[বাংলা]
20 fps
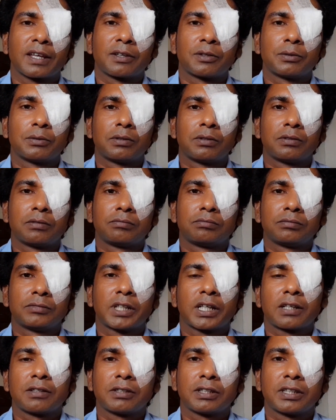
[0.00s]
তো
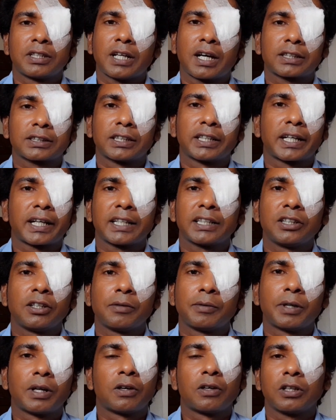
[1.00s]
দেখলাম যে ডাক্তার দেখাতেই
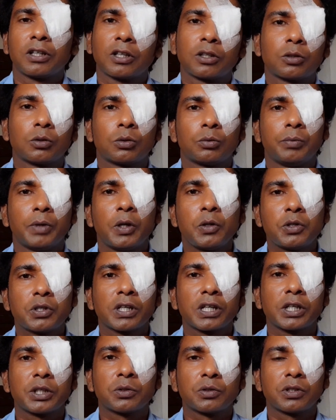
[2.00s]
হবে না হলে তো বেরোচ্ছে
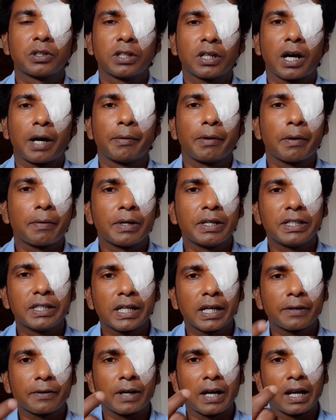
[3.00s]
না কিছুদিন আমি আবার নিজে
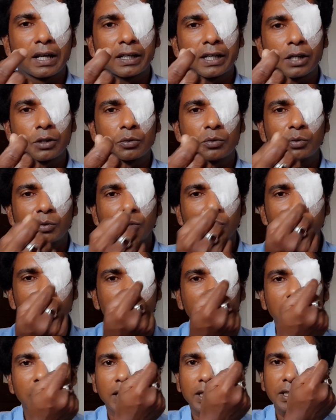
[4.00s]
আবার হালকা তুলো
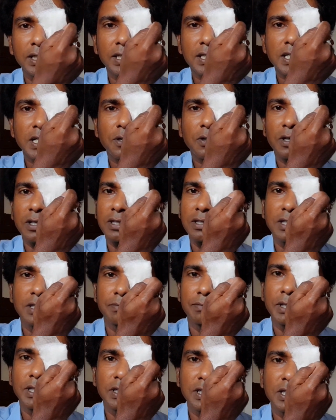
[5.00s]
দিয়ে চেষ্টা করার
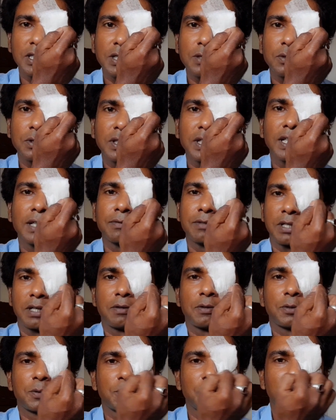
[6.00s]
মানে চেষ্টা করতে গেলাম যে
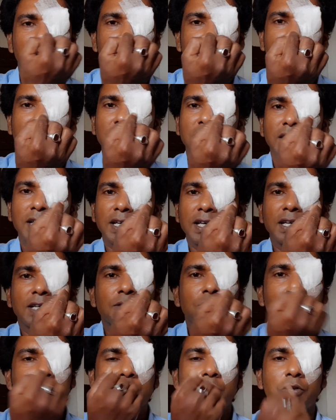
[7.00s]
এইভাবে তুলো দিয়ে
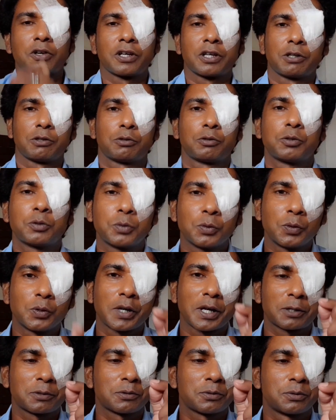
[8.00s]
সরাই গেল তুলোর
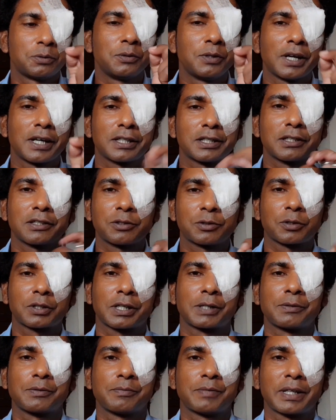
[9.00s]
একটু শুং লাগছে চোখটা
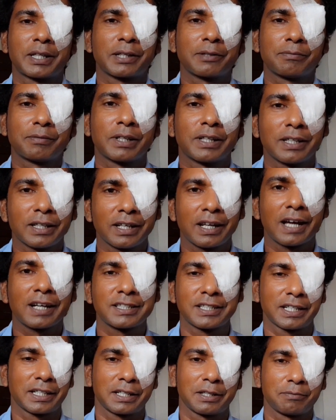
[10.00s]
কেমন ব্যথা মানে
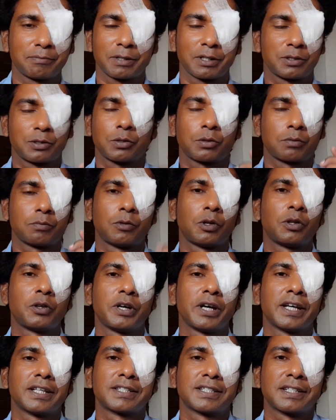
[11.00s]
লাগছে কি মানে চোখ বন্ধ
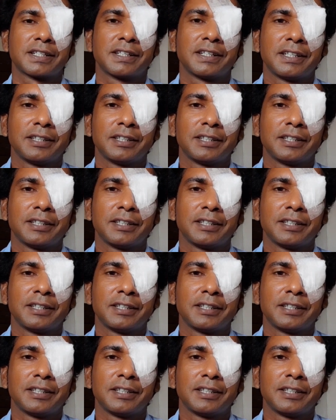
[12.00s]
হয়ে যাচ্ছে